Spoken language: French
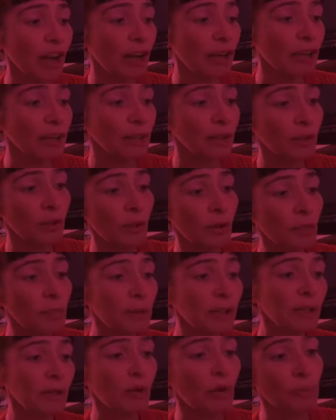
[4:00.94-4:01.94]

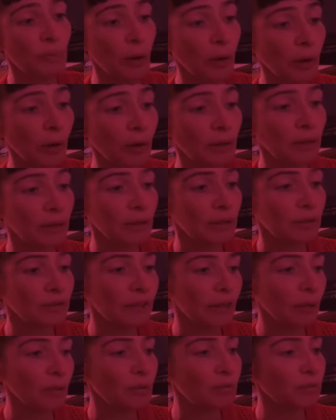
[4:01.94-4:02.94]
clopin-clopant, vers
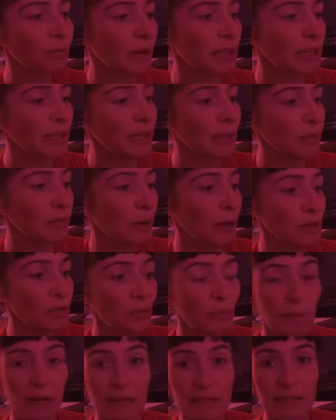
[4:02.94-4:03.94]
le foyer où elle se
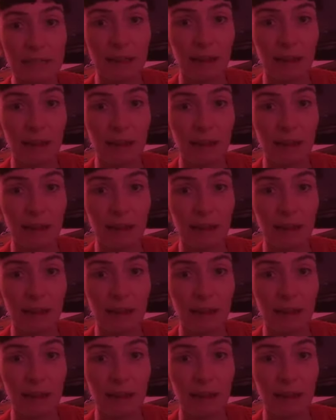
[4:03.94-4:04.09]
plaça